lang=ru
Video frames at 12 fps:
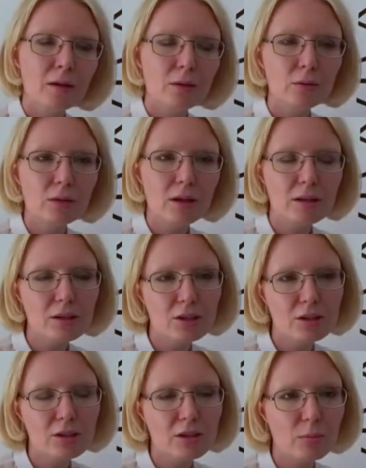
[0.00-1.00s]
Ну и,
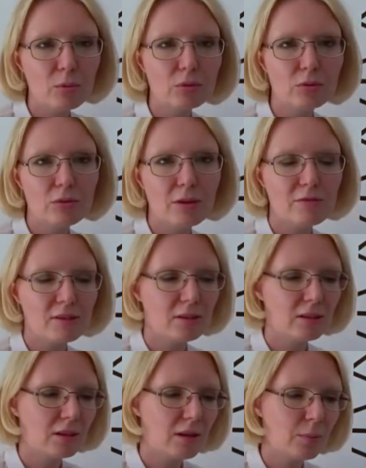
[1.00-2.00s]
конечно же, работаю я
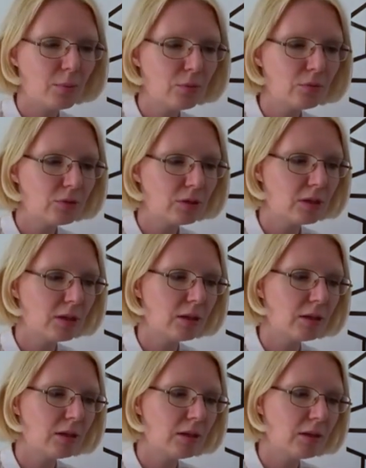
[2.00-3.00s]
всегда на
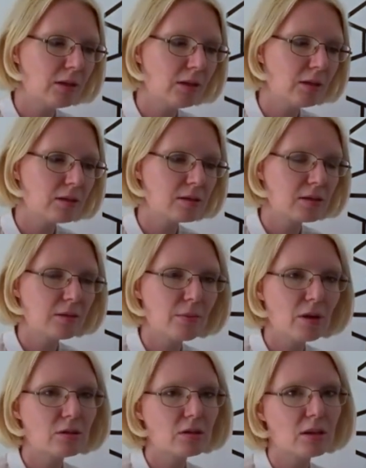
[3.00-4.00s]
компьютере и
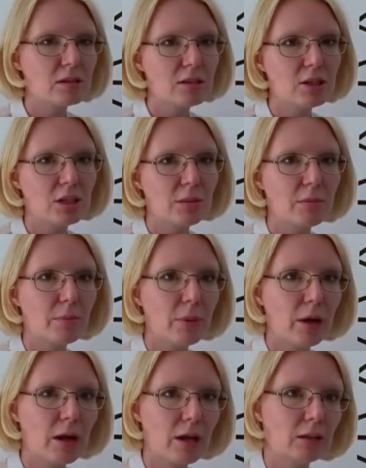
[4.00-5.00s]
занимаюсь различными
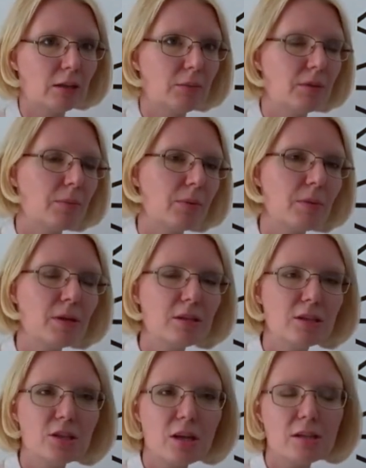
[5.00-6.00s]
проектами. Например,
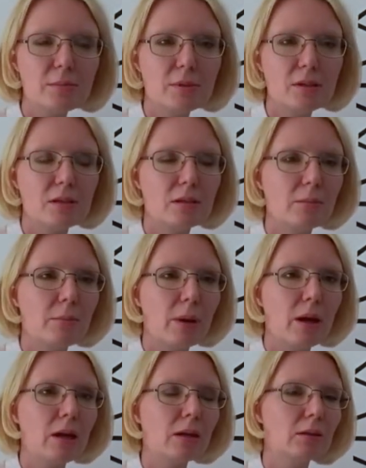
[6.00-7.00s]
сейчас мы делаем
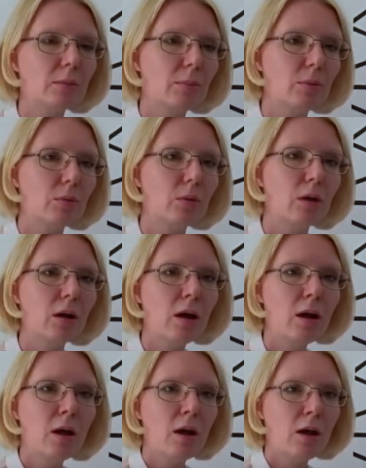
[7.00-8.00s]
проект по
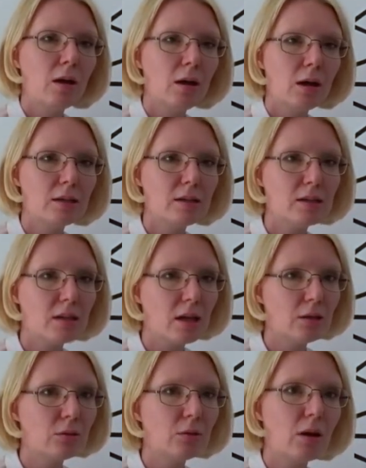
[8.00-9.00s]
Э,
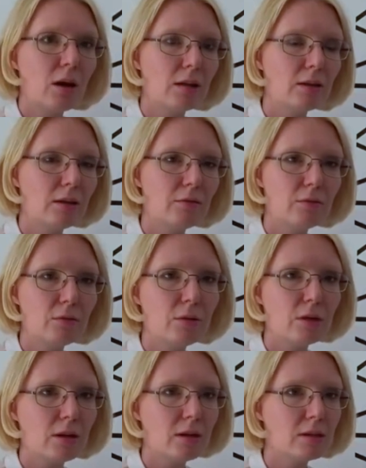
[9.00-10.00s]
дизайну одного
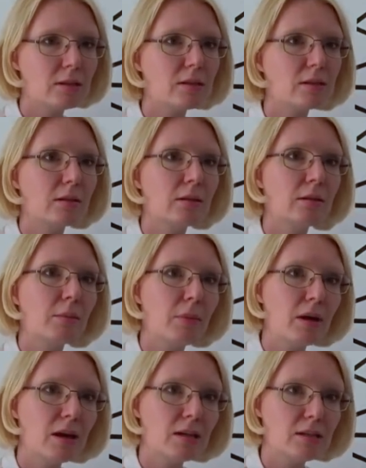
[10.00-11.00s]
из э,
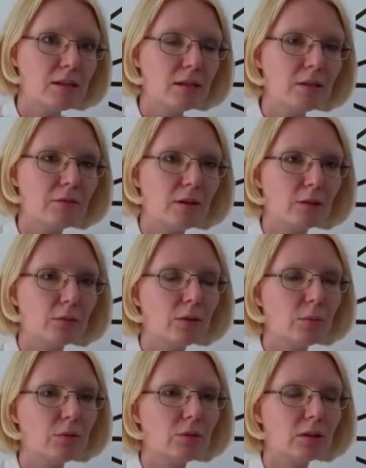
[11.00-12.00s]
магазинов,
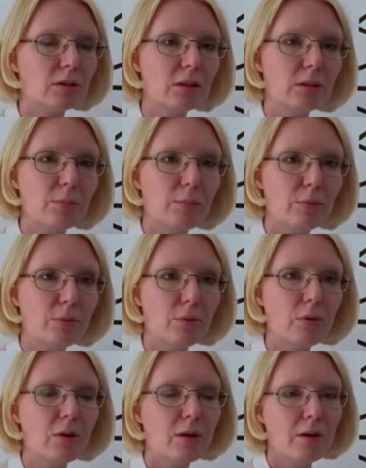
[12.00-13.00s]
который будет открыт
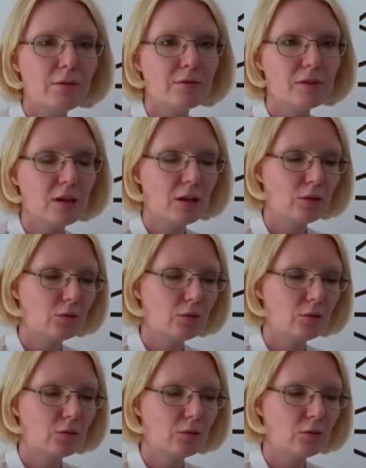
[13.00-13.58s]
по всей